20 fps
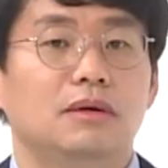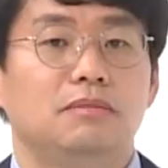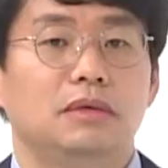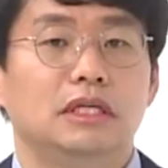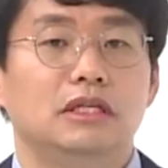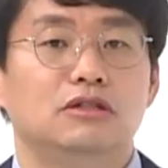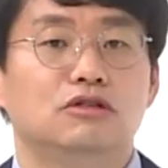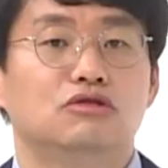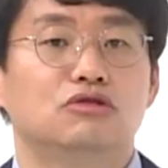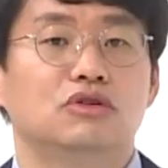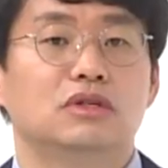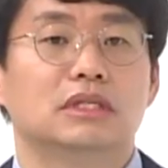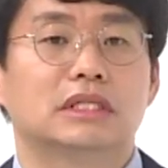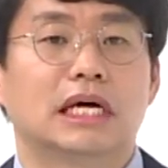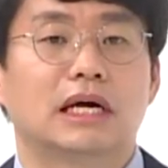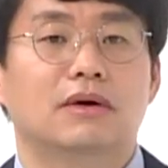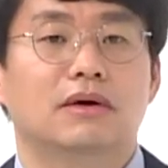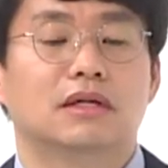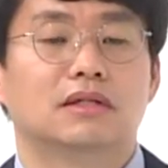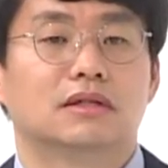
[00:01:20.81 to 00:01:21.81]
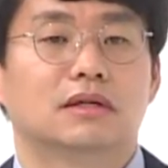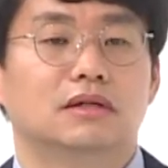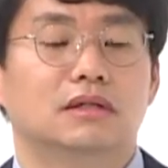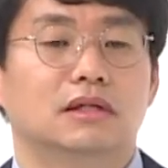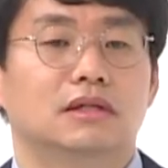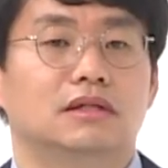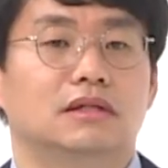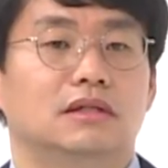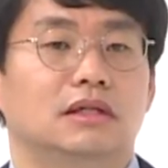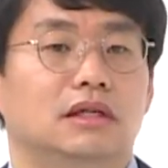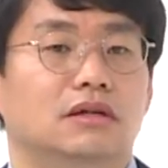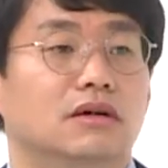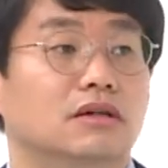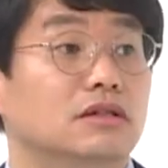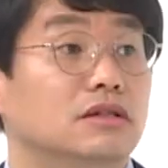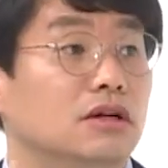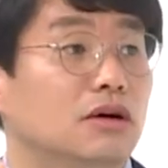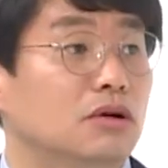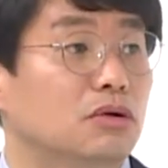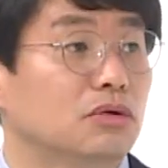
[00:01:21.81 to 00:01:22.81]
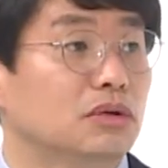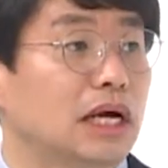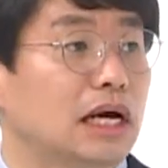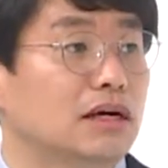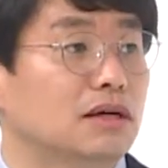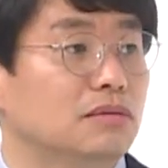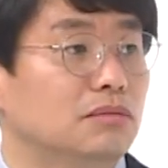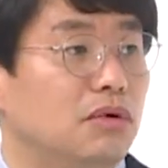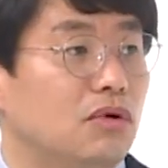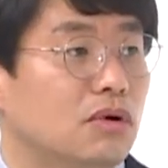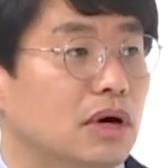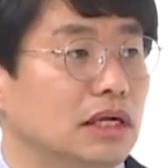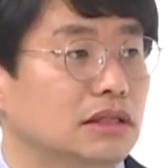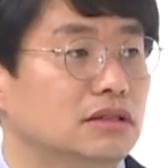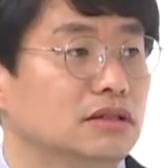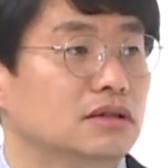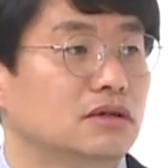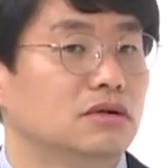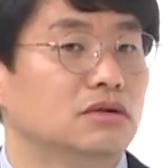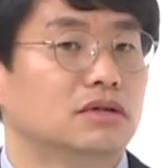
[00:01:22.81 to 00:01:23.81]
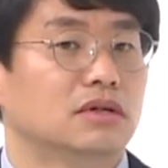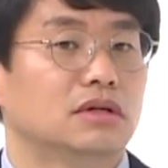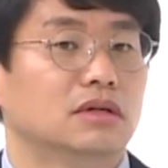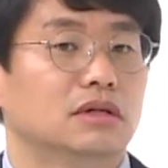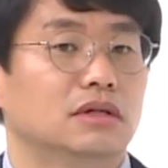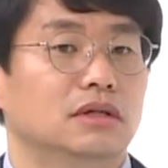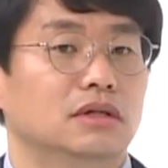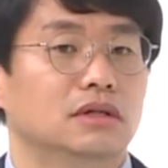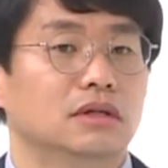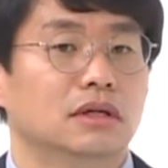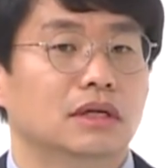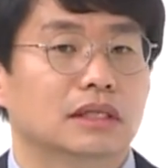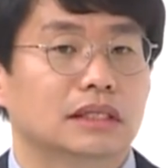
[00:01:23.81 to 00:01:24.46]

민주주의 사회에서는 이런 서로 다른 포괄적 교설을